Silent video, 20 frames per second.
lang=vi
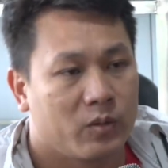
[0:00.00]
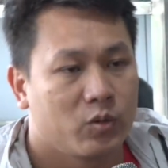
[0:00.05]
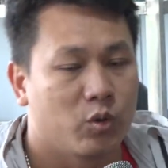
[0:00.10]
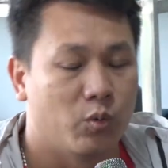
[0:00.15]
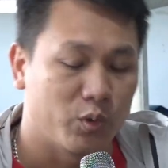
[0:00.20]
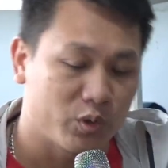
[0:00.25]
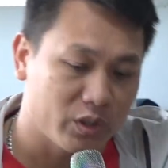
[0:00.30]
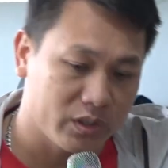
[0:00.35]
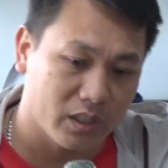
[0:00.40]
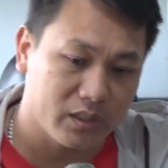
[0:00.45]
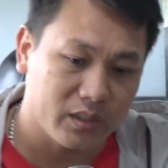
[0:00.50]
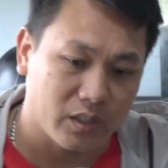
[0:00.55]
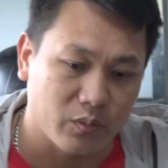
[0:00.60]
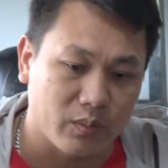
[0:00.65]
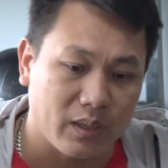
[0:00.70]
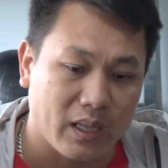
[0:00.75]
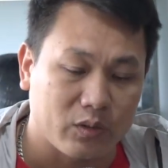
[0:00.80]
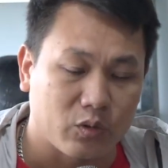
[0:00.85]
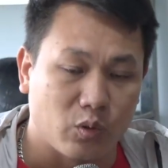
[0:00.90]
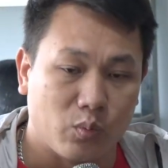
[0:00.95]
thủ môn xuất sắc nhất thì
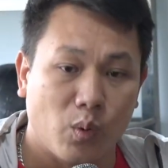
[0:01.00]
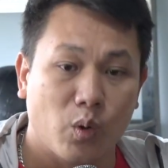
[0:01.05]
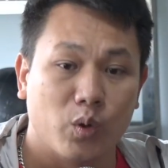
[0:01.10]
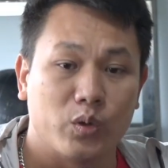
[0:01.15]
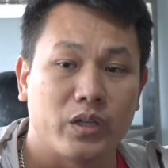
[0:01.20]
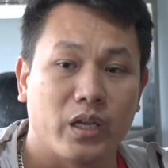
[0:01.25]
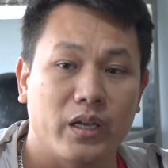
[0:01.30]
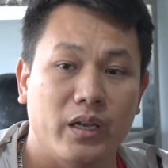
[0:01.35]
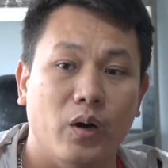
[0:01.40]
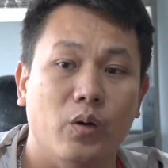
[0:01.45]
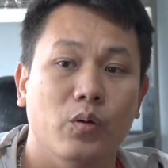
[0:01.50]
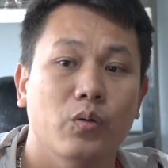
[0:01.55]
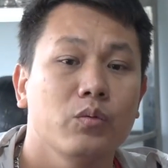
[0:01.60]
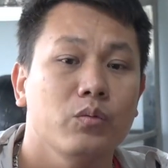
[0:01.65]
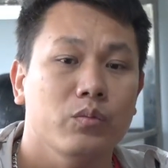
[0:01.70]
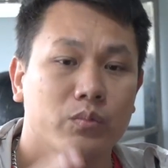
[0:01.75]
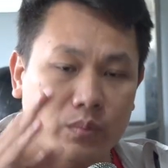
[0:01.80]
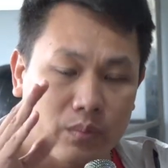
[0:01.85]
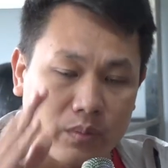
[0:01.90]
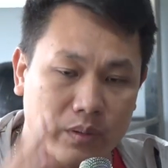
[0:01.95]
cũng là thủ môn thi đấu